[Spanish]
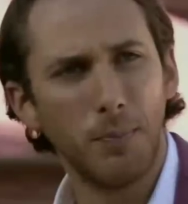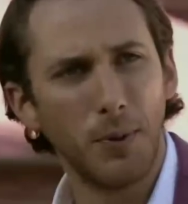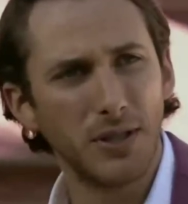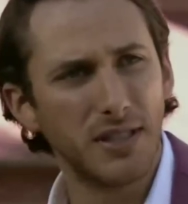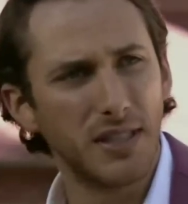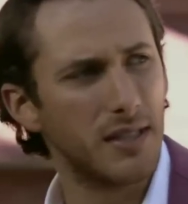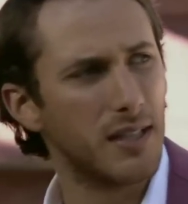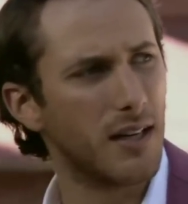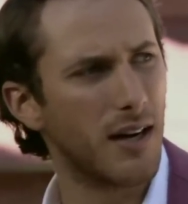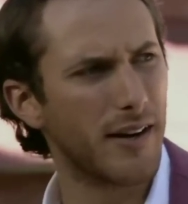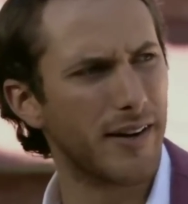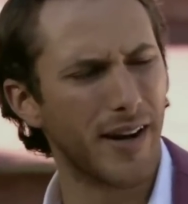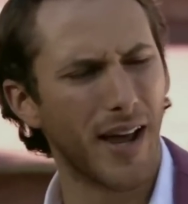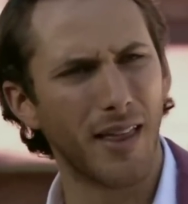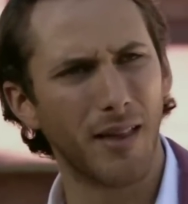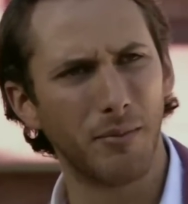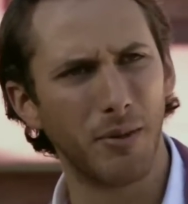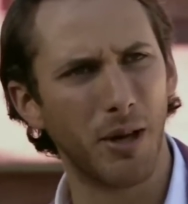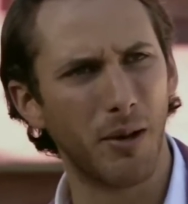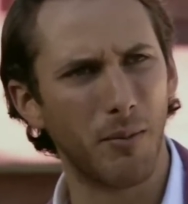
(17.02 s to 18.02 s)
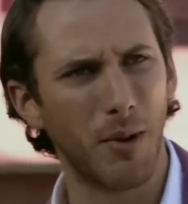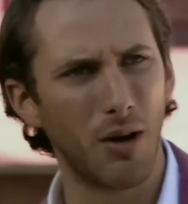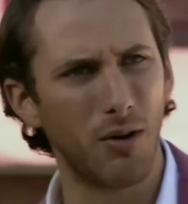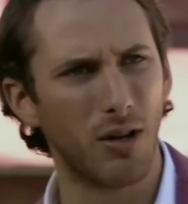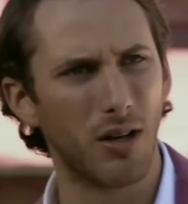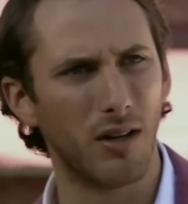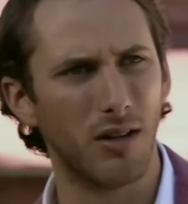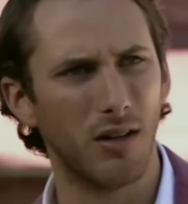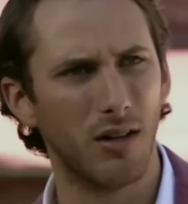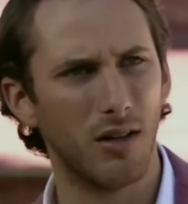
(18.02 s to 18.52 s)
no puedes decir nada a mi mamá
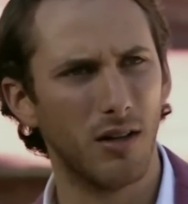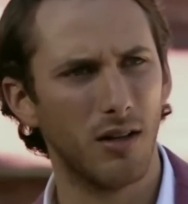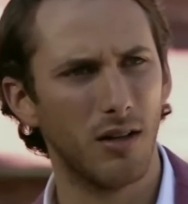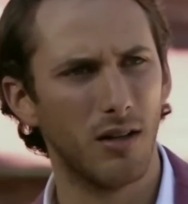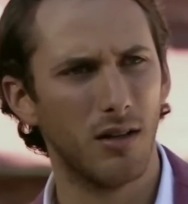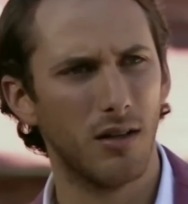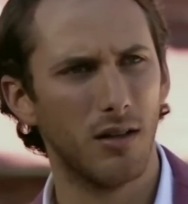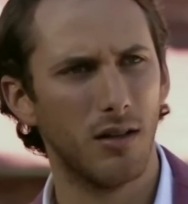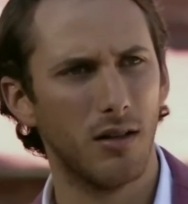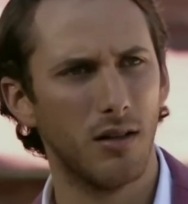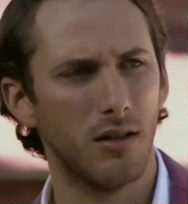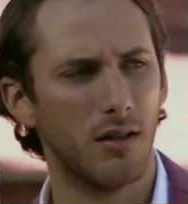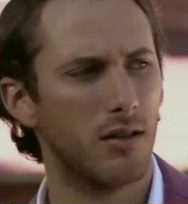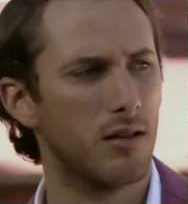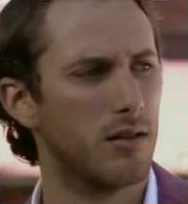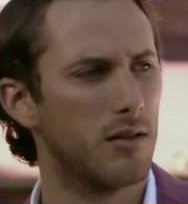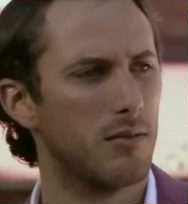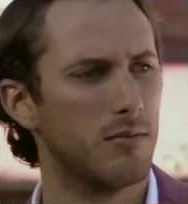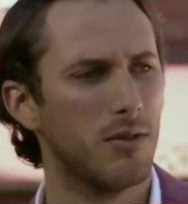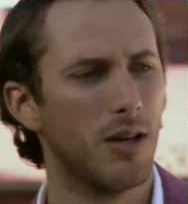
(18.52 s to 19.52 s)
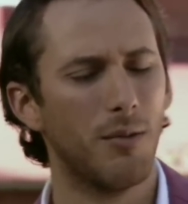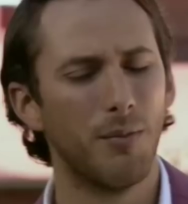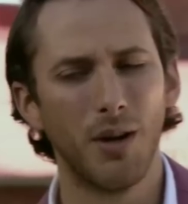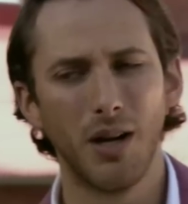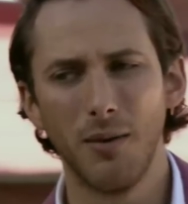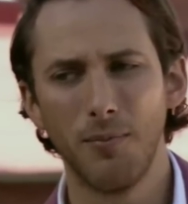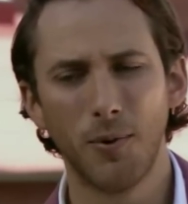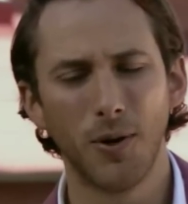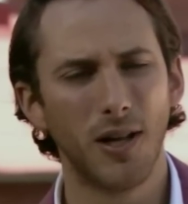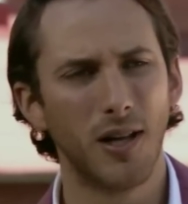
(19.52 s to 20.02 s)
ahora. ¿Pero por qué? Mi
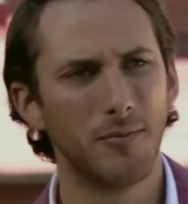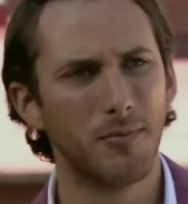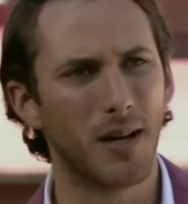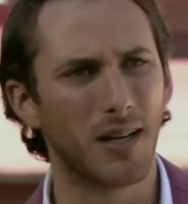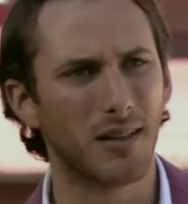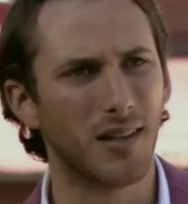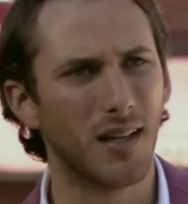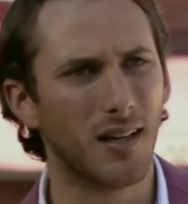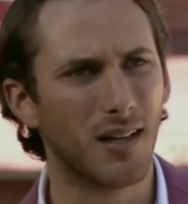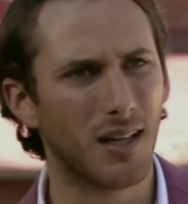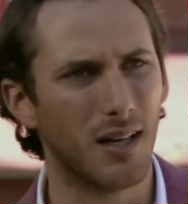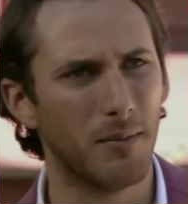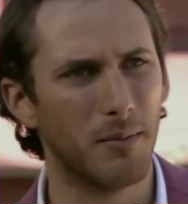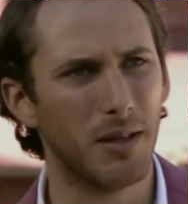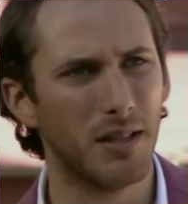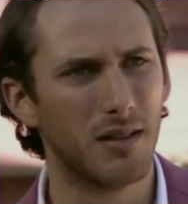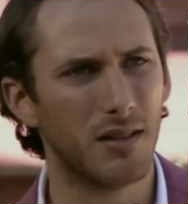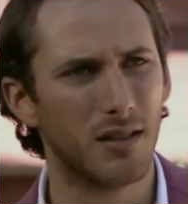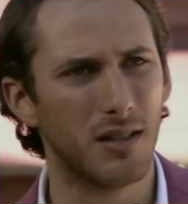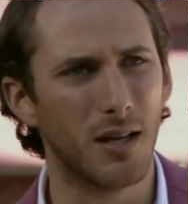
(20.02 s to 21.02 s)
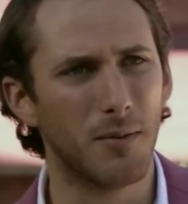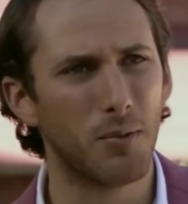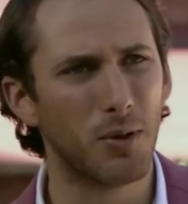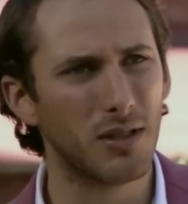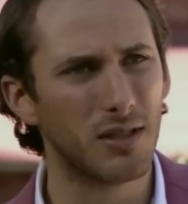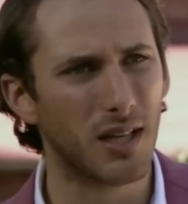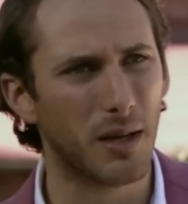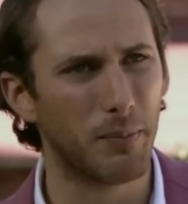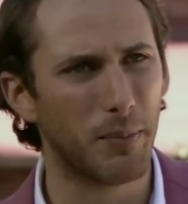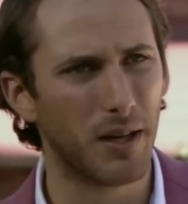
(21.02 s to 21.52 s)
mamá le puede advertir a Clemente y él
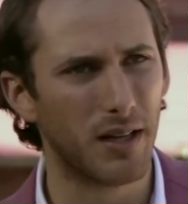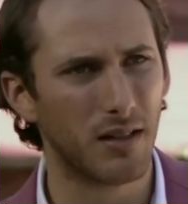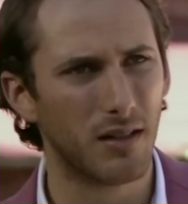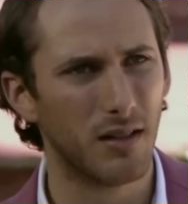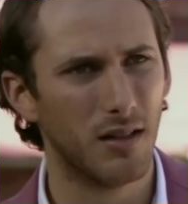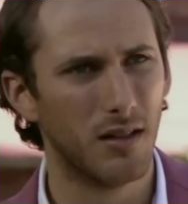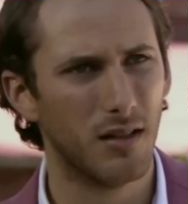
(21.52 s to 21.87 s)
puede escapar.